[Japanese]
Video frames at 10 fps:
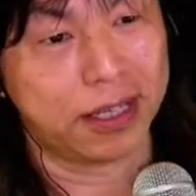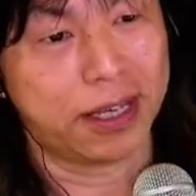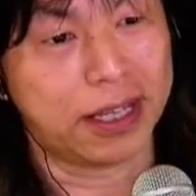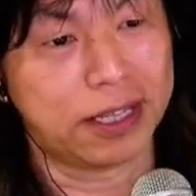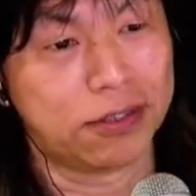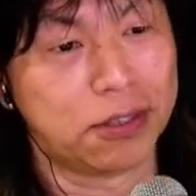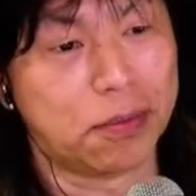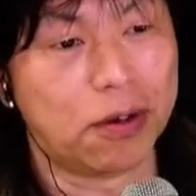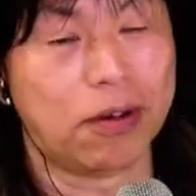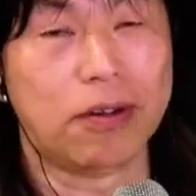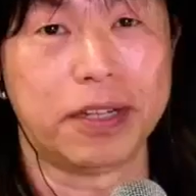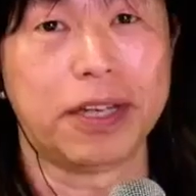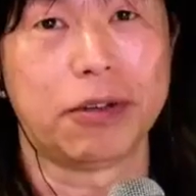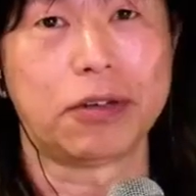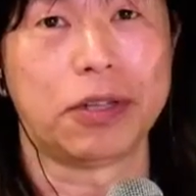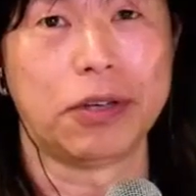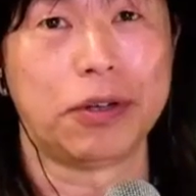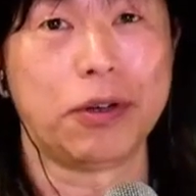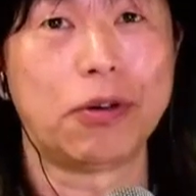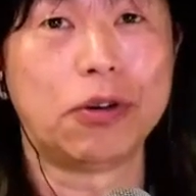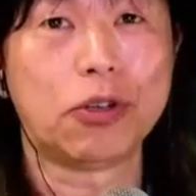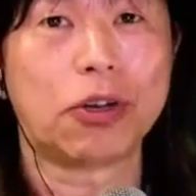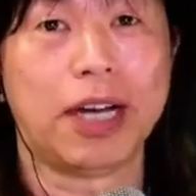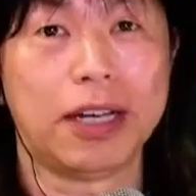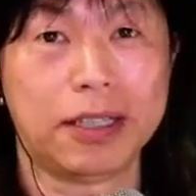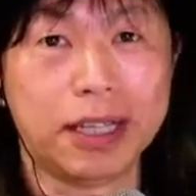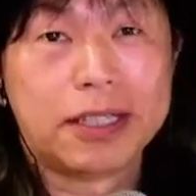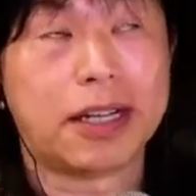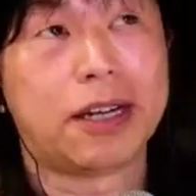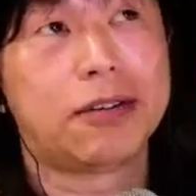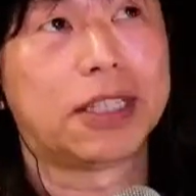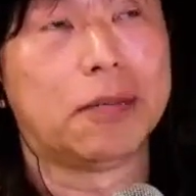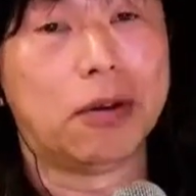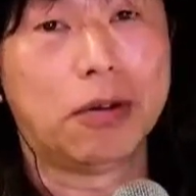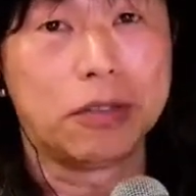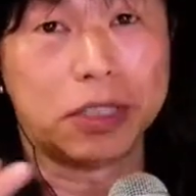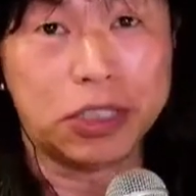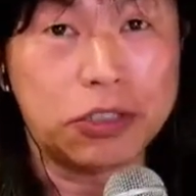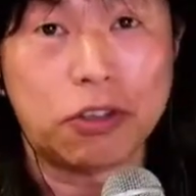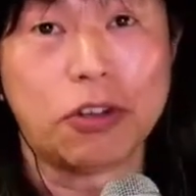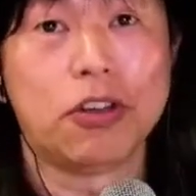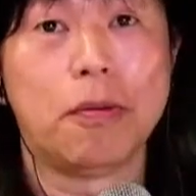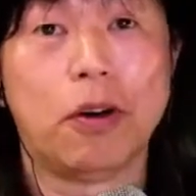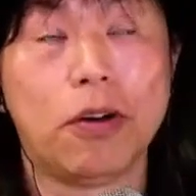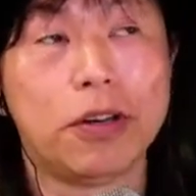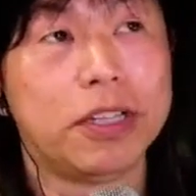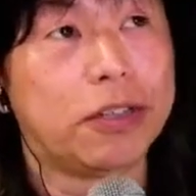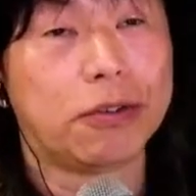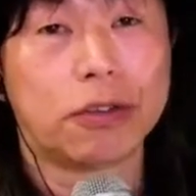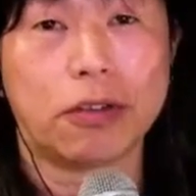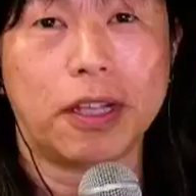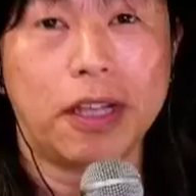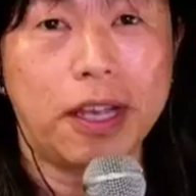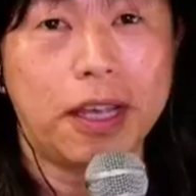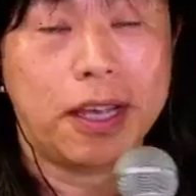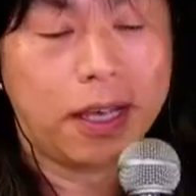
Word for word: え段取りもね旅行とかねされる方も多い人の移動も多いということでね、